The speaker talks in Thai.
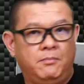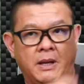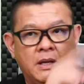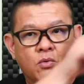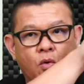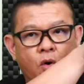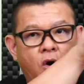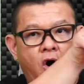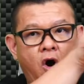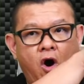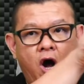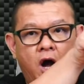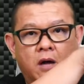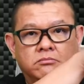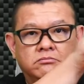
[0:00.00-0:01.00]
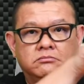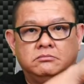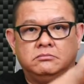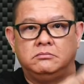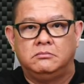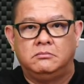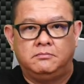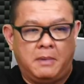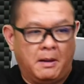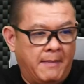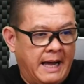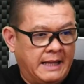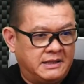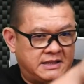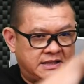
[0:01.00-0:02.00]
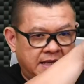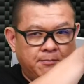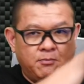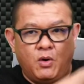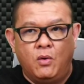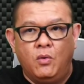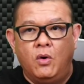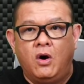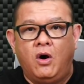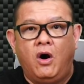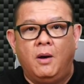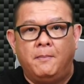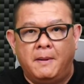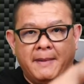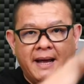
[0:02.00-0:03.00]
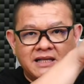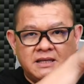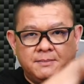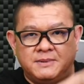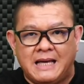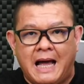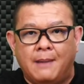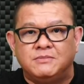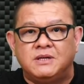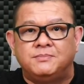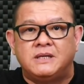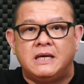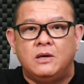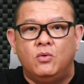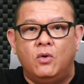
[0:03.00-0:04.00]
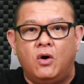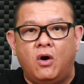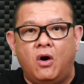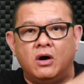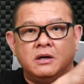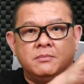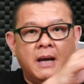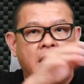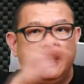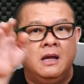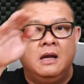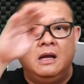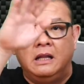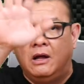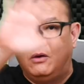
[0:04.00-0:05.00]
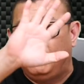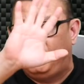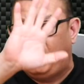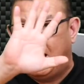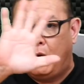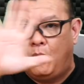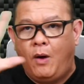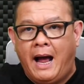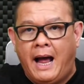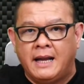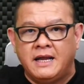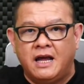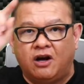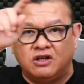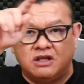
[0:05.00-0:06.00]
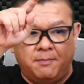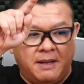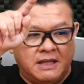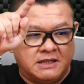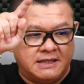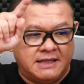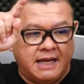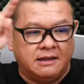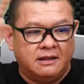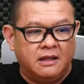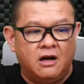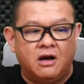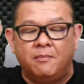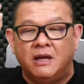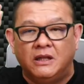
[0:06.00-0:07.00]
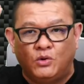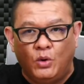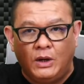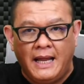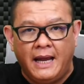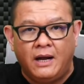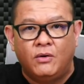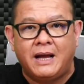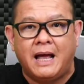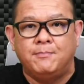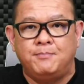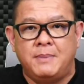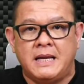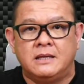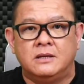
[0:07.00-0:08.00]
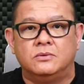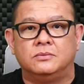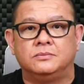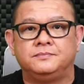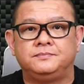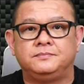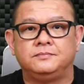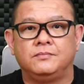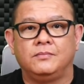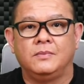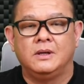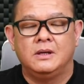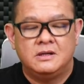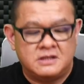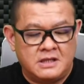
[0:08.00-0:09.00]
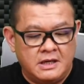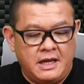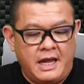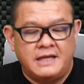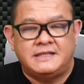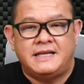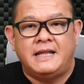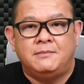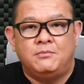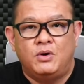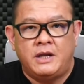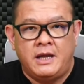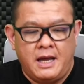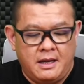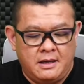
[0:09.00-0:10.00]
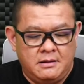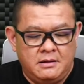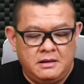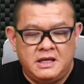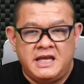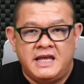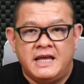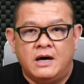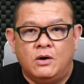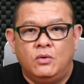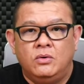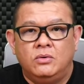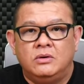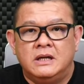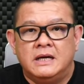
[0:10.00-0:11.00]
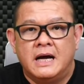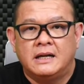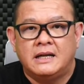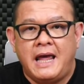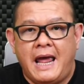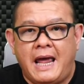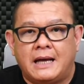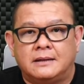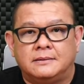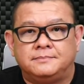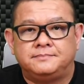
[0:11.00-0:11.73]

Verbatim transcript: เป็นหัวข้อประมาณ 10กว่าหัวข้อ ประมาณ 13 14หัวข้อขึ้นมา แล้วฝั่งขวาเนี่ยก็จะเป็นเส้นแล้วก็มีตัวเลขของการปิงอยู่ ซึ่งไอ้เส้นพวกนี้เขียวเหลืองแดง